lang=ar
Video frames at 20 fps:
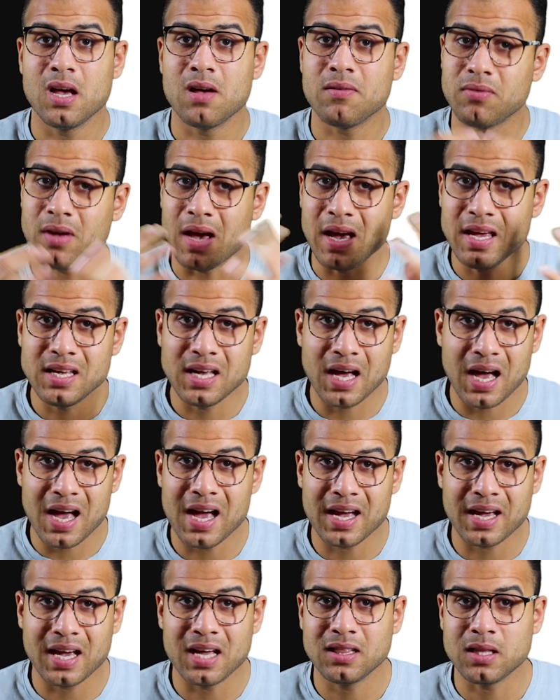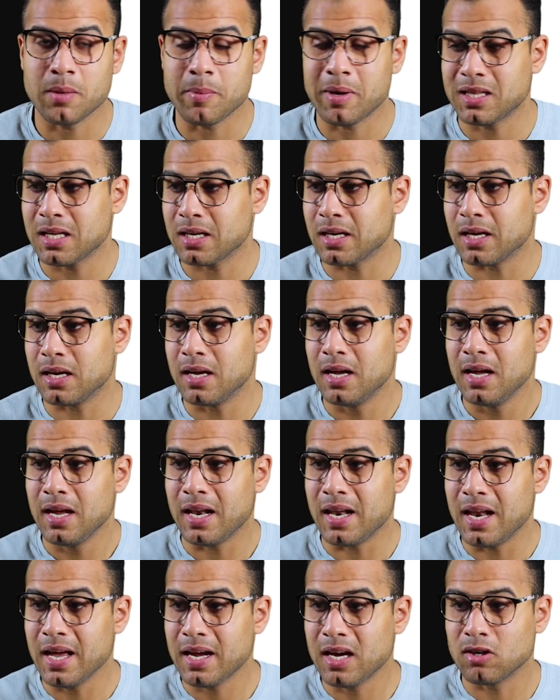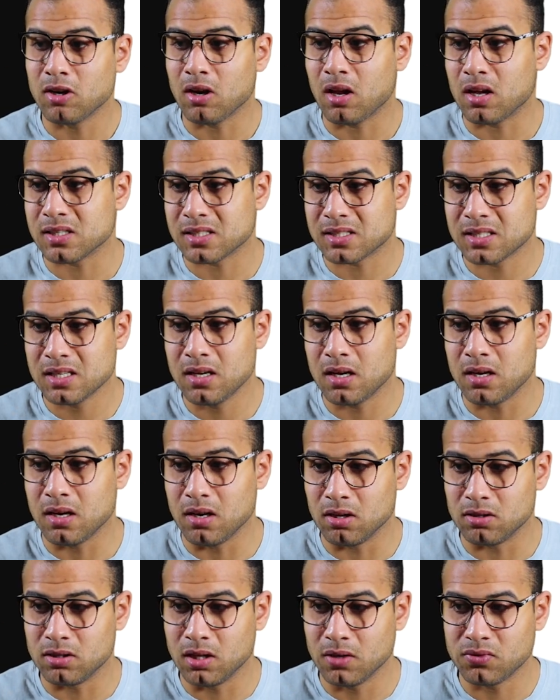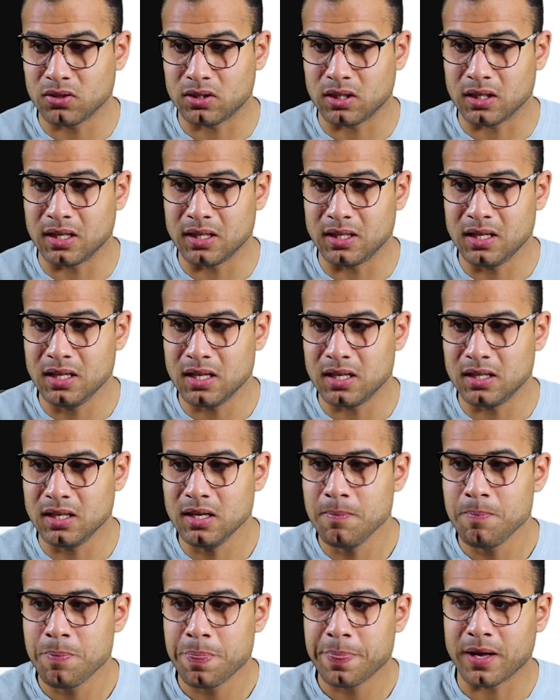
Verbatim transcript: في اي حاجه انت محتاجها لكن الخاصيه اللي اتضافت الجديده دي